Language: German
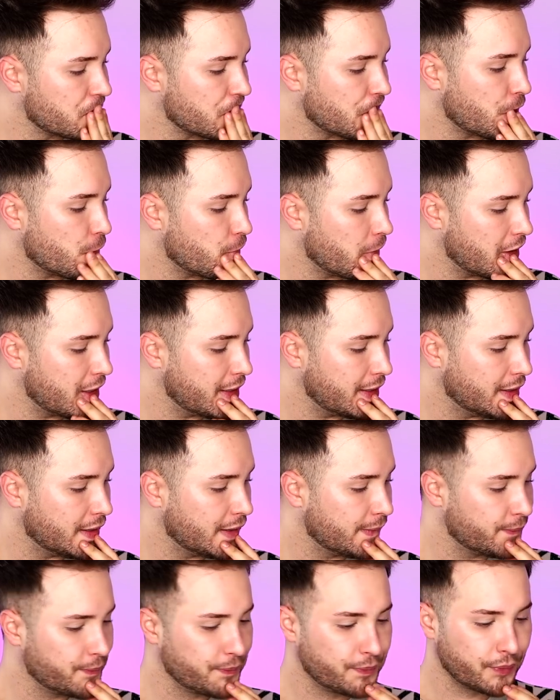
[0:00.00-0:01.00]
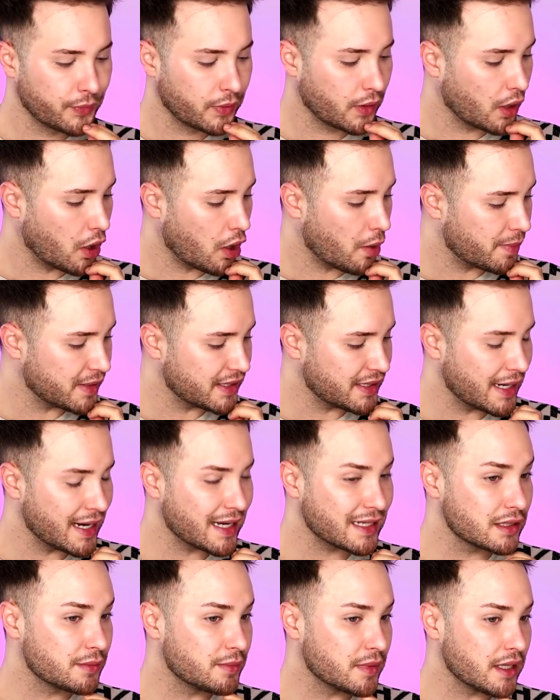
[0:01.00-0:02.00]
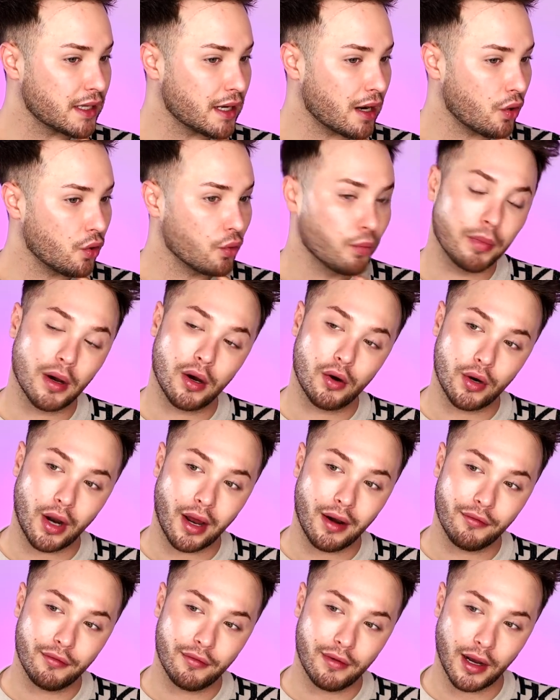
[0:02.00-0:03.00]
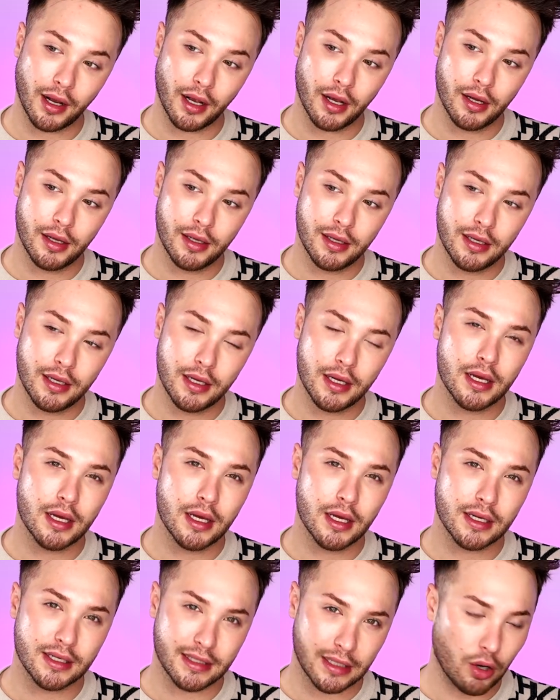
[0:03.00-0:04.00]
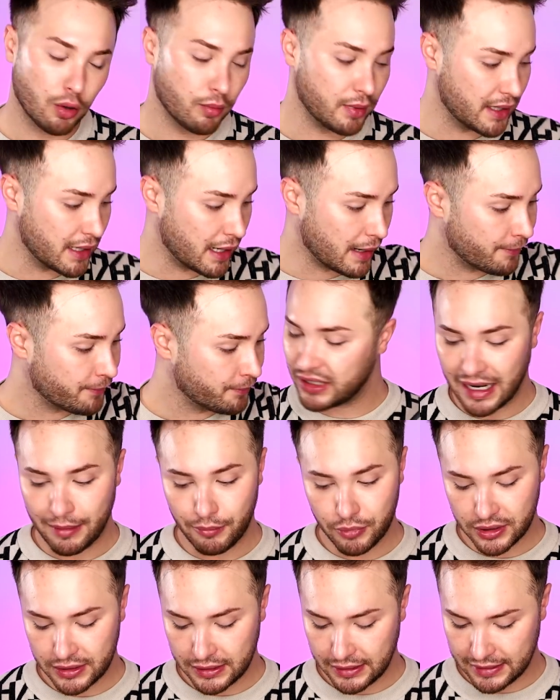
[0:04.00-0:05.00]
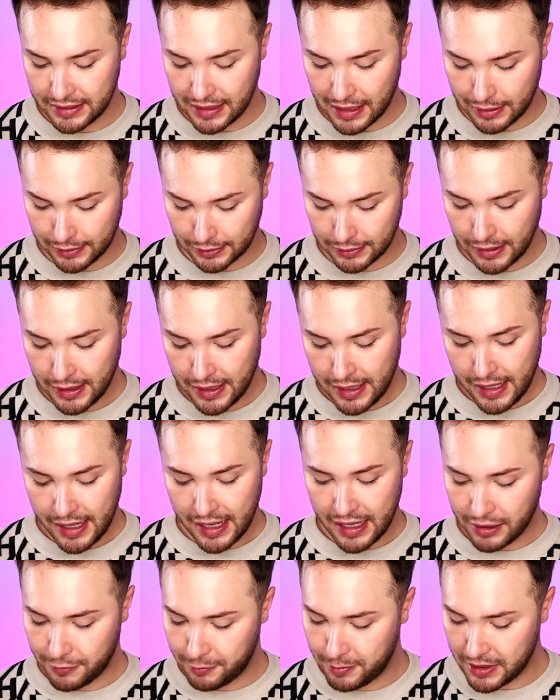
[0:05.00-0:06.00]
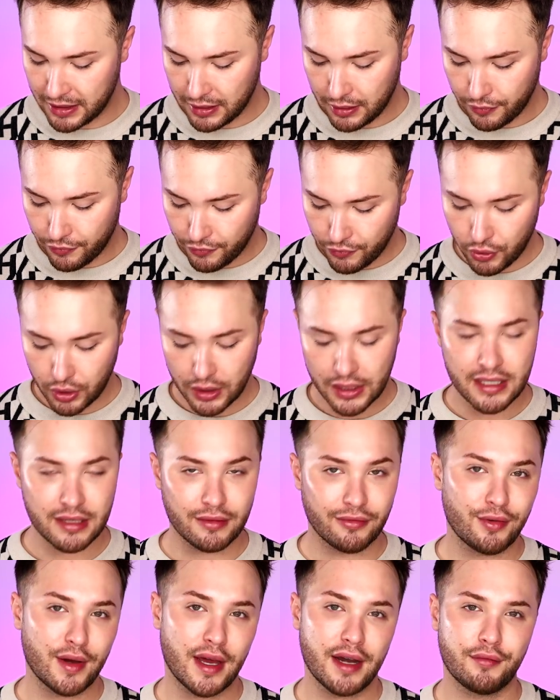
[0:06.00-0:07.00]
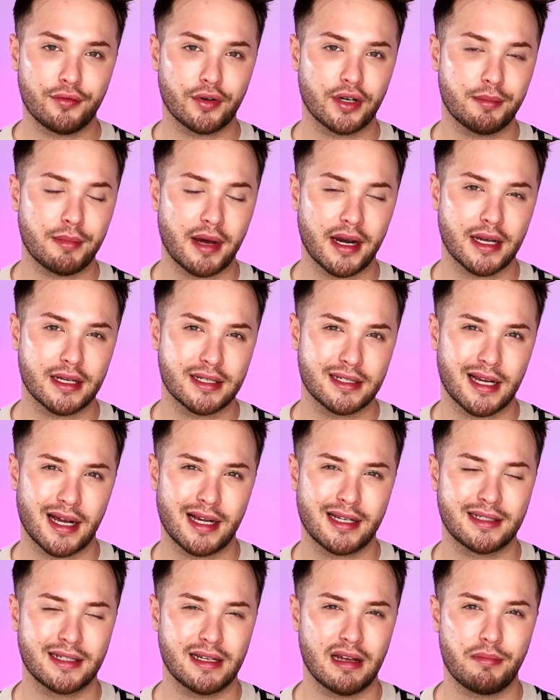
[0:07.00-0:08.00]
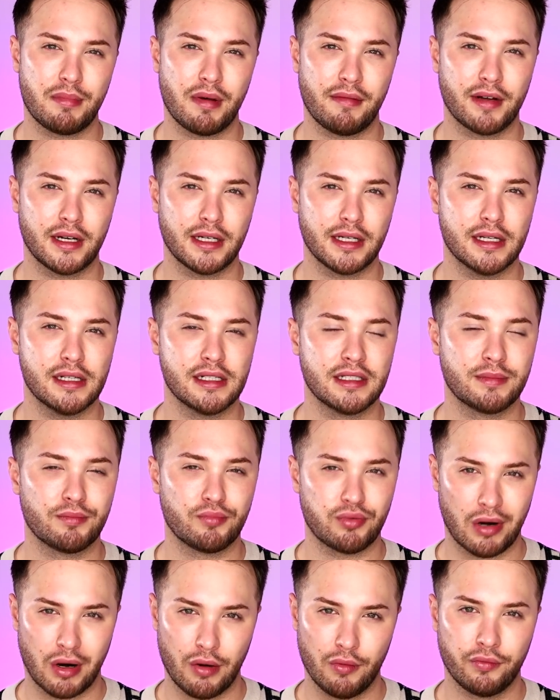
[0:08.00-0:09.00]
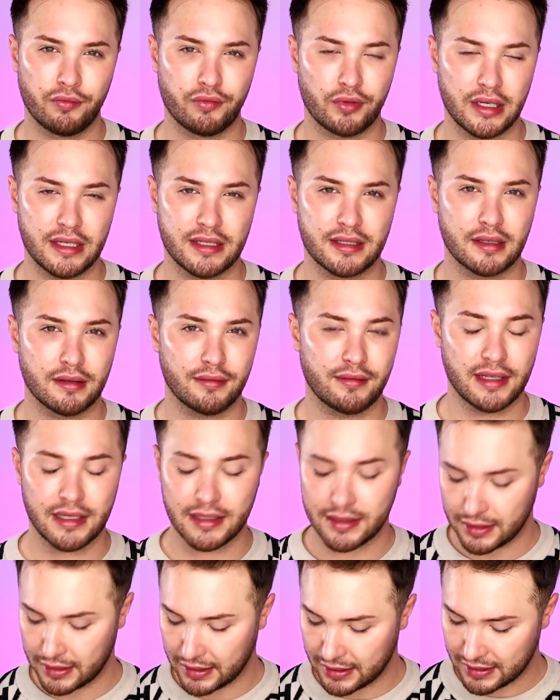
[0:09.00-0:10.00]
Ich überlege, ob ich erst mit den Augenbrauen anfange. Ich glaube ja. Und da muss ich sagen, ich bin wirklich ein Fan von dem Anastasia Beverly Hills Brow Freeze gewesen.